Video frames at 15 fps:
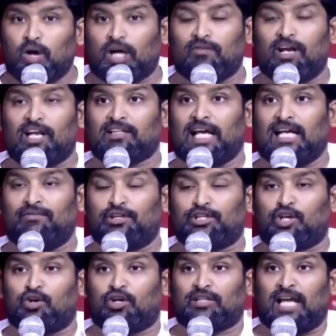ఒకవేళ
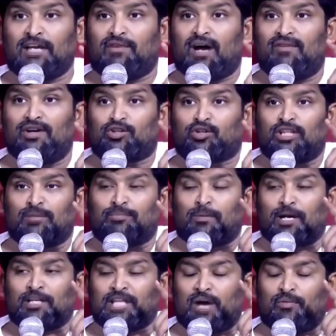దైవజనుడు దైవావేశం
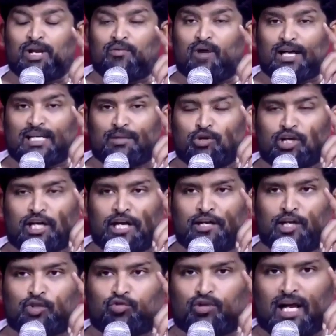నింపబడి దేవుని వాక్యమును
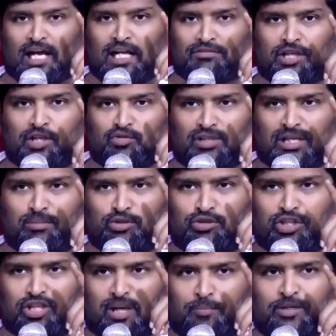ఖండించున గద్దించున
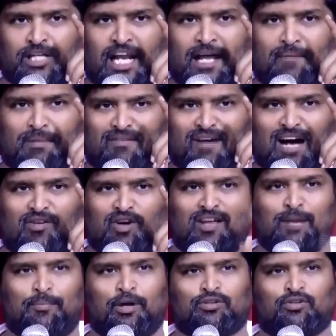బుద్ధి చెప్పుటనే ప్రవాహం
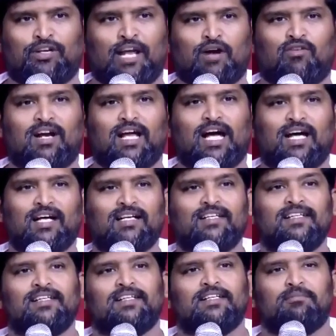లేకపోతుంటే కూడా
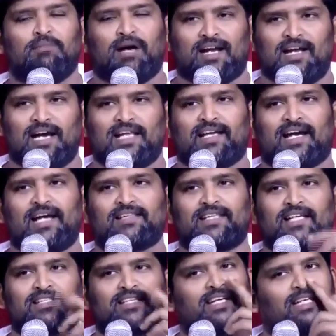మర్యాదగా
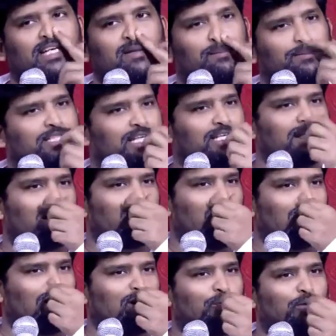అయితే చీటి చీటికి
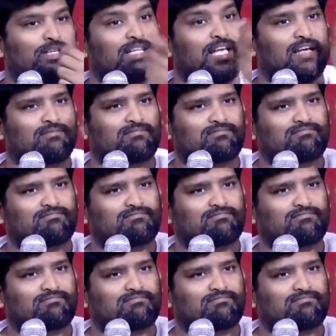లొంగకపోతే